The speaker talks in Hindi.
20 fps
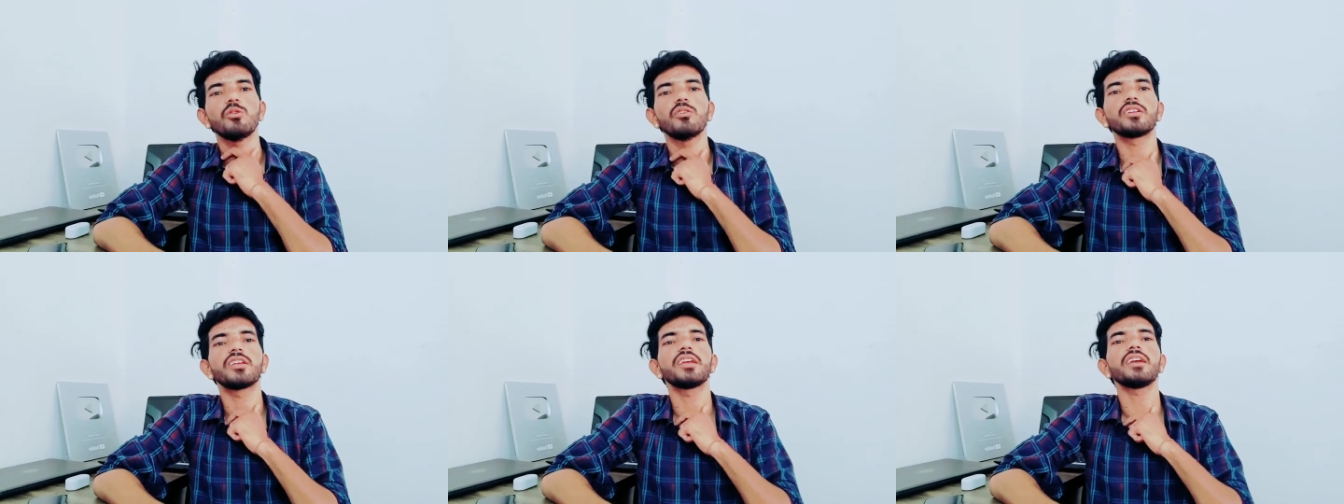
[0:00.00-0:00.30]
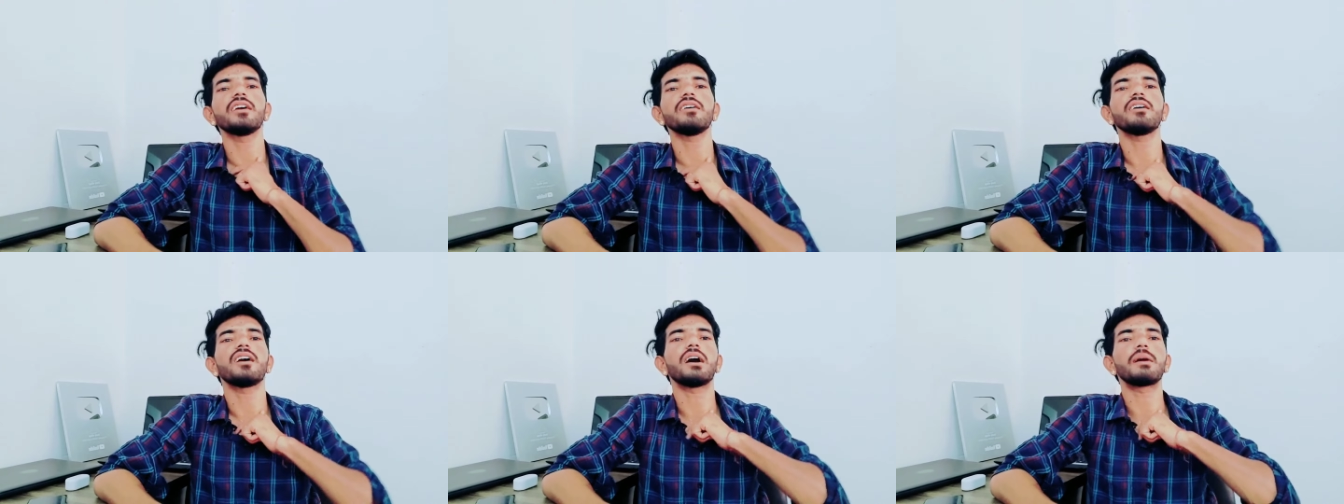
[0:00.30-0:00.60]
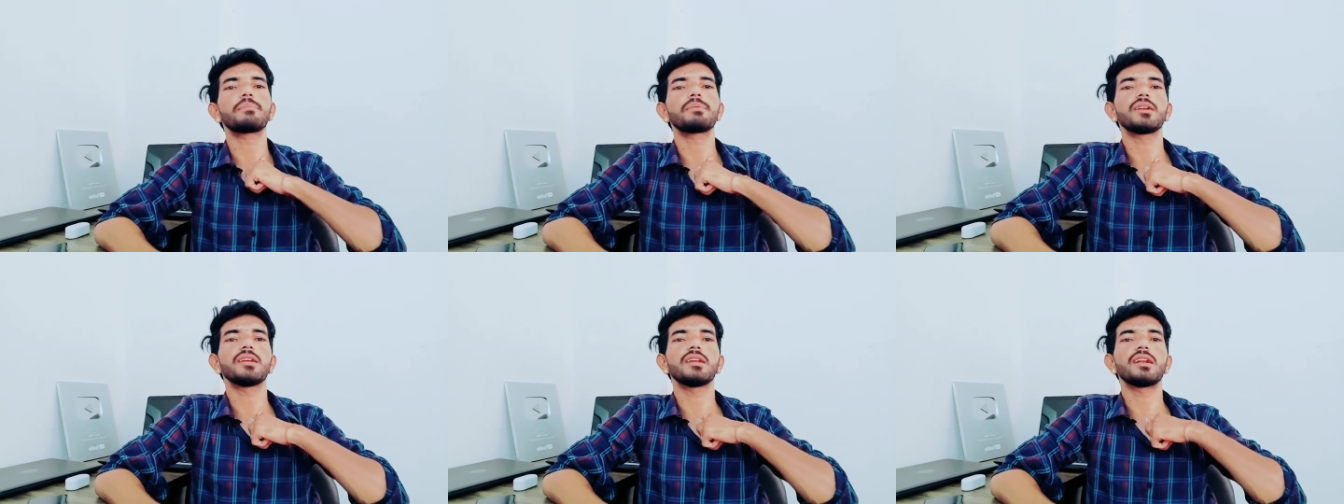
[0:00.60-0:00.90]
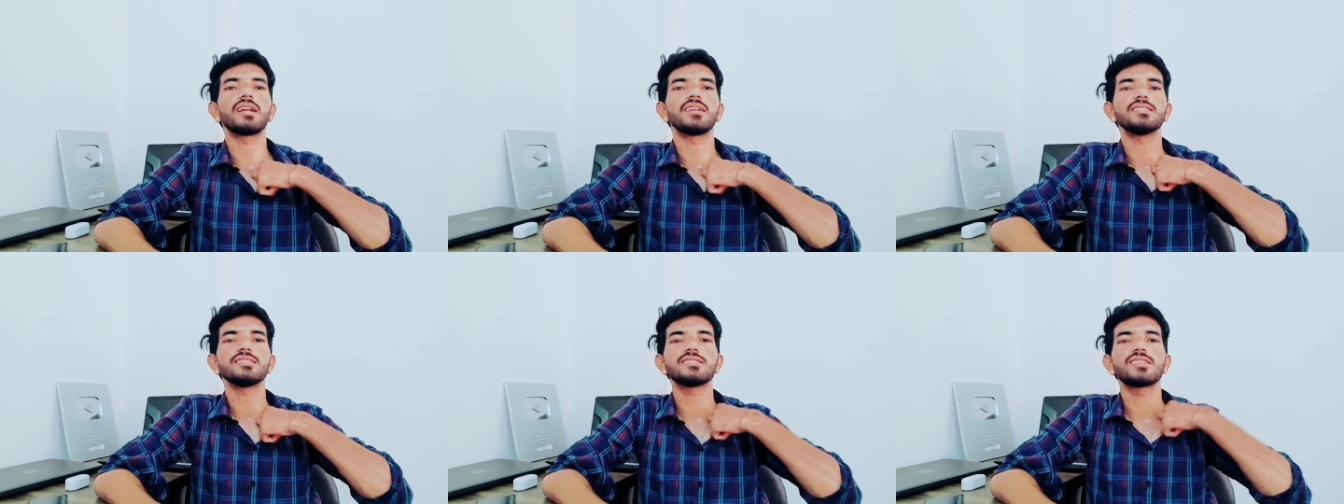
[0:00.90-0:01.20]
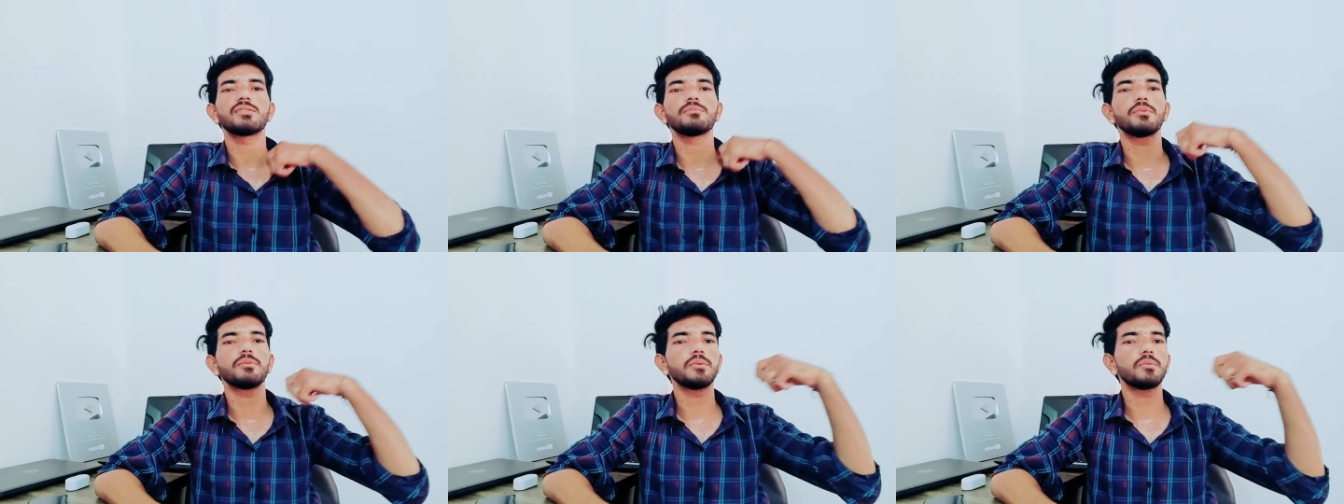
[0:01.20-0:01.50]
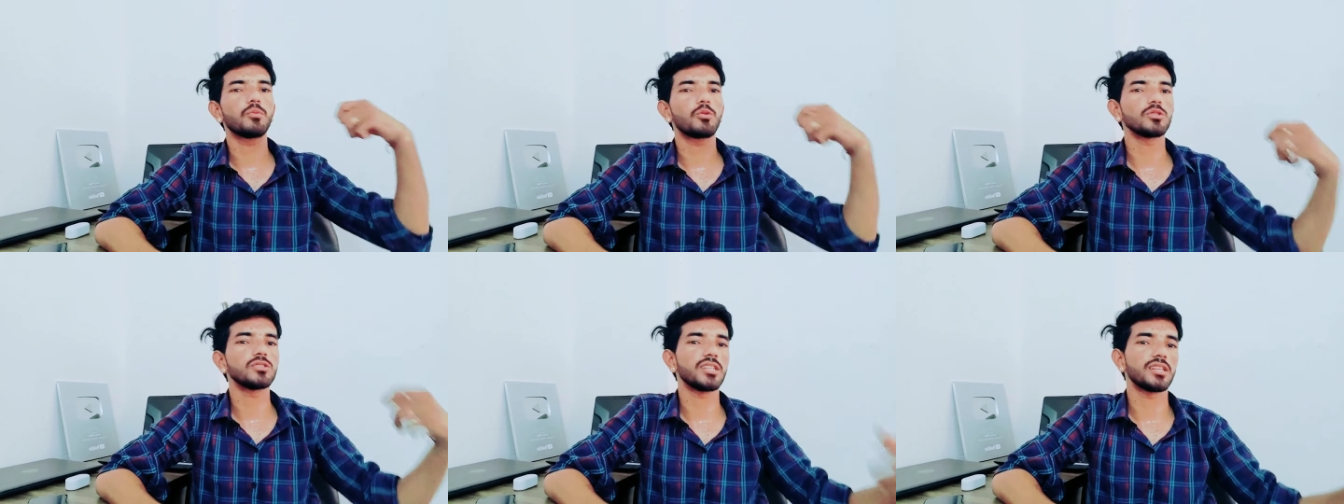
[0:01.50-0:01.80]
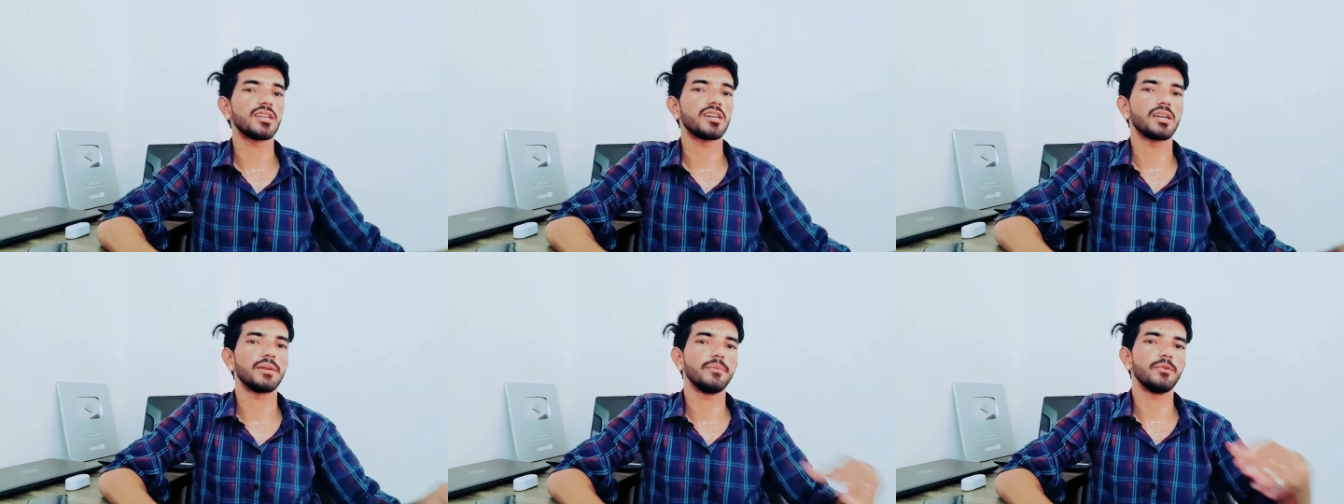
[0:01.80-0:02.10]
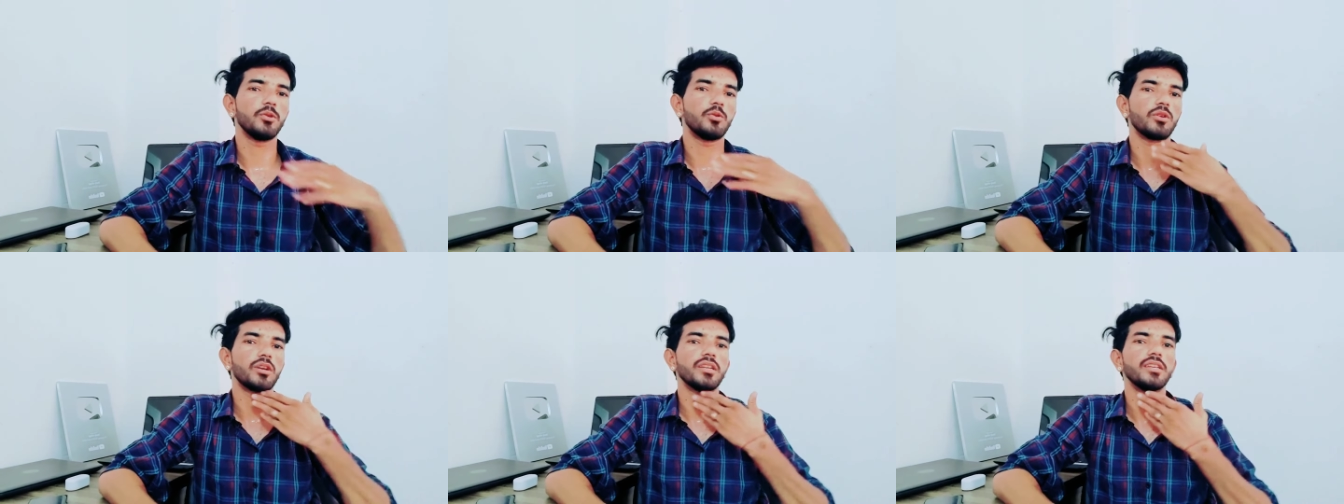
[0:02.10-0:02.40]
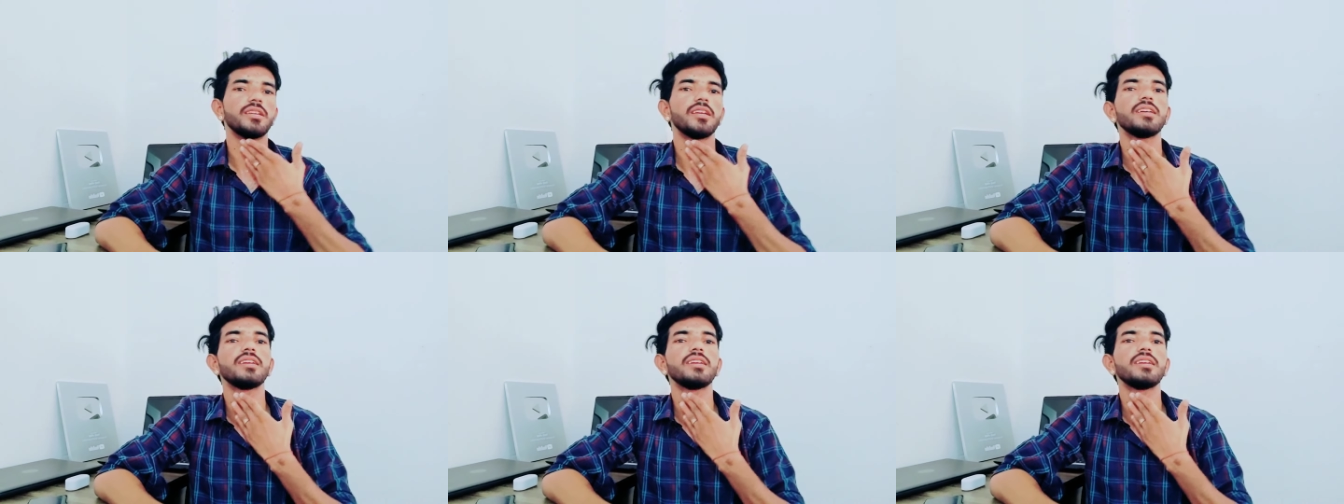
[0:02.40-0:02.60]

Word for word: हो रही है आपने राजस्थान में भी बहुत ज़्यादा गर्मी हो गई